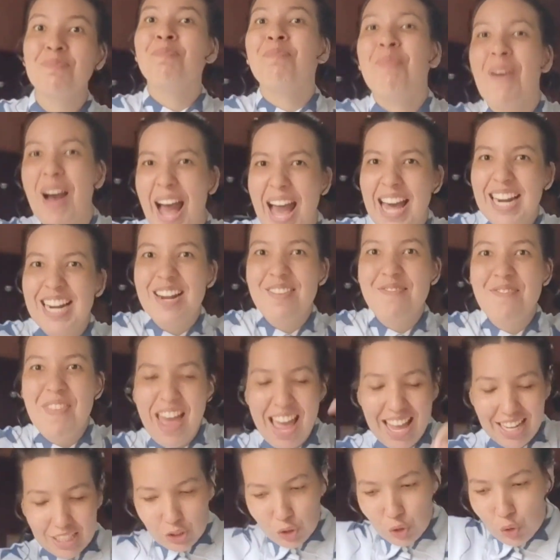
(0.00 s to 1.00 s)

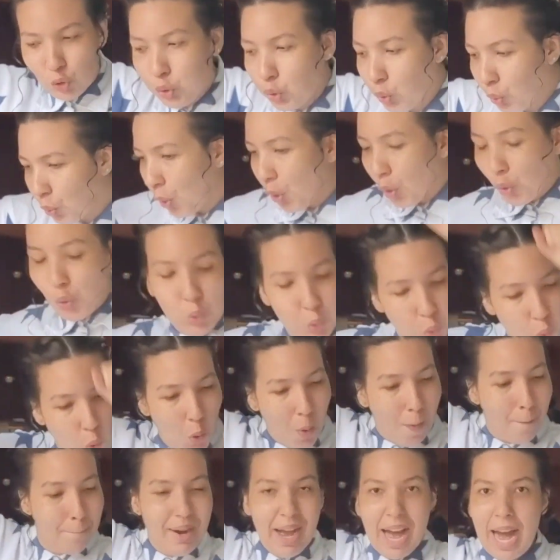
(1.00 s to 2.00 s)
Parabéns! Tu, tu,
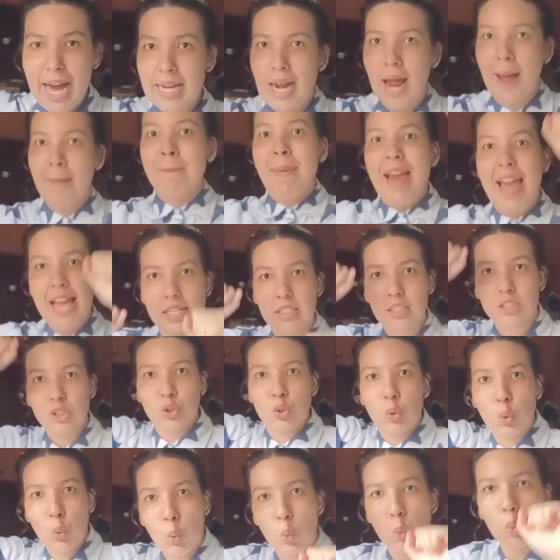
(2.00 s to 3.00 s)
parabéns!
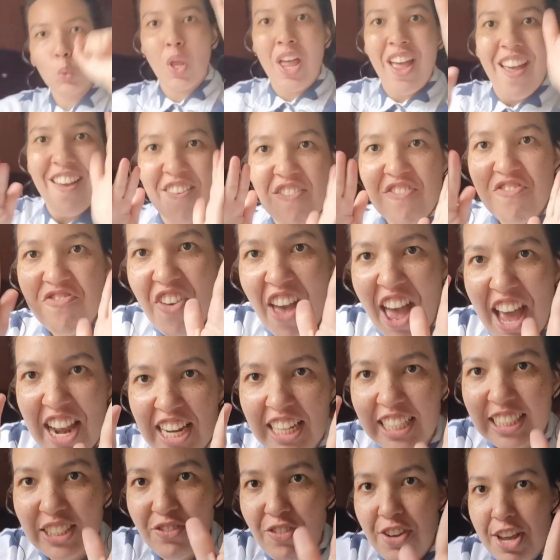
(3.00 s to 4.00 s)
Tu.
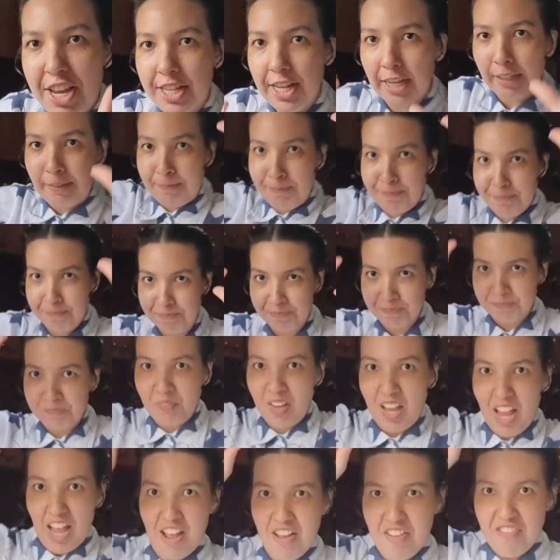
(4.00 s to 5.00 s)
Feliz vida!
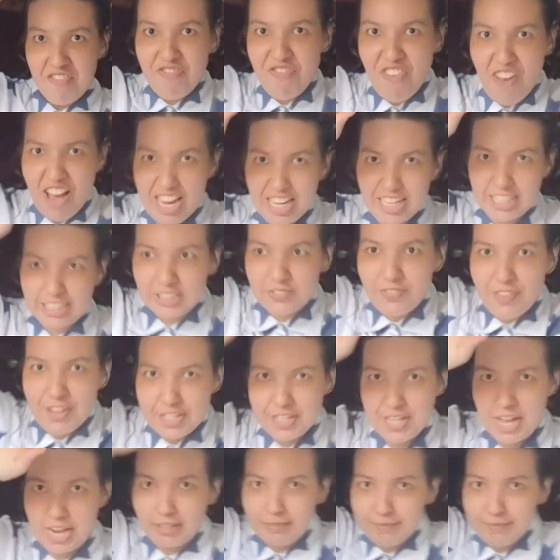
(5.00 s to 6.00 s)
Feliz vida!